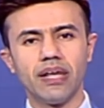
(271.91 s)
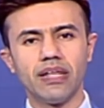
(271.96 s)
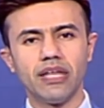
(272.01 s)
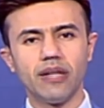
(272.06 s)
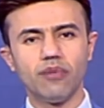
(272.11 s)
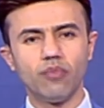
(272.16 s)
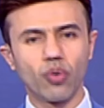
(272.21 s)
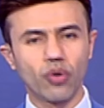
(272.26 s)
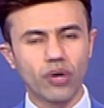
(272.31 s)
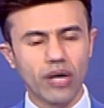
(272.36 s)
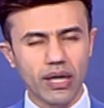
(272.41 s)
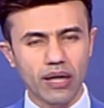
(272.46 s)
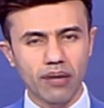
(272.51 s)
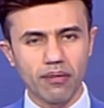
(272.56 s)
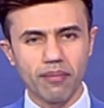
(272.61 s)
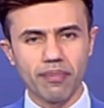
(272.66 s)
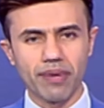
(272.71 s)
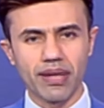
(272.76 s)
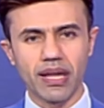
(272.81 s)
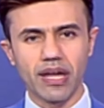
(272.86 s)

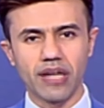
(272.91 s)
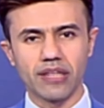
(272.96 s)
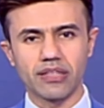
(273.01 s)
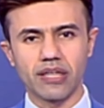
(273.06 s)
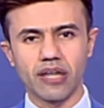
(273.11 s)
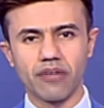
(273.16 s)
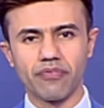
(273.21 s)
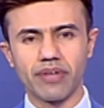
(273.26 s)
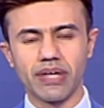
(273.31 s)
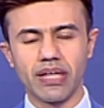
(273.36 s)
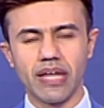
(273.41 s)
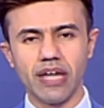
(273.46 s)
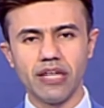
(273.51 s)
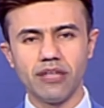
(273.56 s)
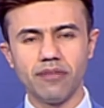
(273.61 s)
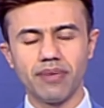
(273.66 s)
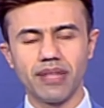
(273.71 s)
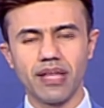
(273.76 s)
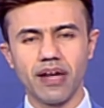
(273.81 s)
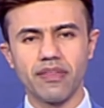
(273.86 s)
للمقاربة بين الأطراف إلى
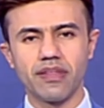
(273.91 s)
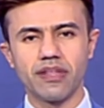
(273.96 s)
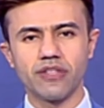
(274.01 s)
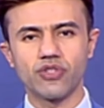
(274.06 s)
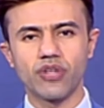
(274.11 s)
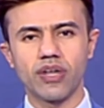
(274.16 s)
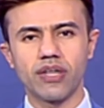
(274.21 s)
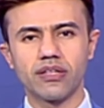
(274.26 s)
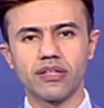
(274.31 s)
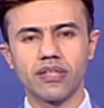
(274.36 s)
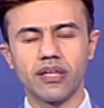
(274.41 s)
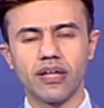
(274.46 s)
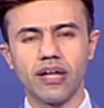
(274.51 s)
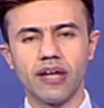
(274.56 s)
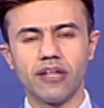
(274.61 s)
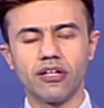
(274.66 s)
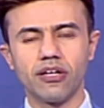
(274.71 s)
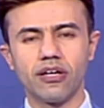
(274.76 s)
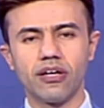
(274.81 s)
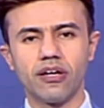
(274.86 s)
أي مدى هذه الإجراءات
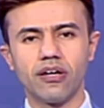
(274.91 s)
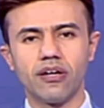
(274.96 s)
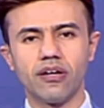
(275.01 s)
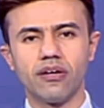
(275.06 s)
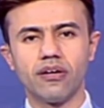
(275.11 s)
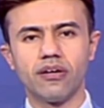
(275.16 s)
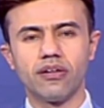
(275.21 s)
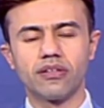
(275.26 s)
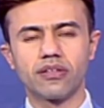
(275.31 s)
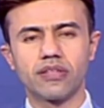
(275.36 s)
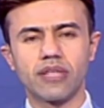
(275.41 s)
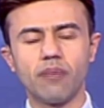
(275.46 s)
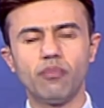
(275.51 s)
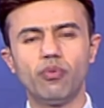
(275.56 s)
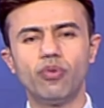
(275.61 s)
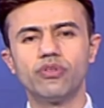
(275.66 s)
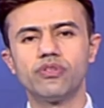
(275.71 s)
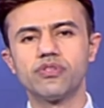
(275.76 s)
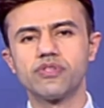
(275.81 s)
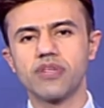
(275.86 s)
يعني آه،
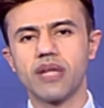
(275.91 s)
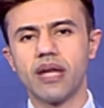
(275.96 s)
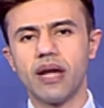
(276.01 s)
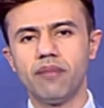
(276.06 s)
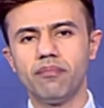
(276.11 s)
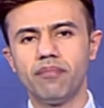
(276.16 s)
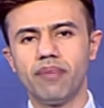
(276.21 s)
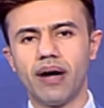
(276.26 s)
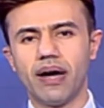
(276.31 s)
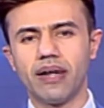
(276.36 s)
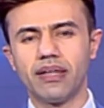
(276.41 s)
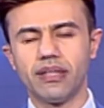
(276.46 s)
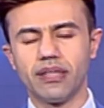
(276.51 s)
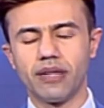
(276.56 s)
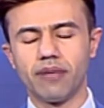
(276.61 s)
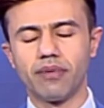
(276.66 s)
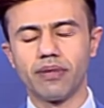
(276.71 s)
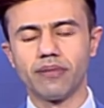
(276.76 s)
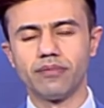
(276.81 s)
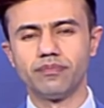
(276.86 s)
تبعد السلام عن اليمن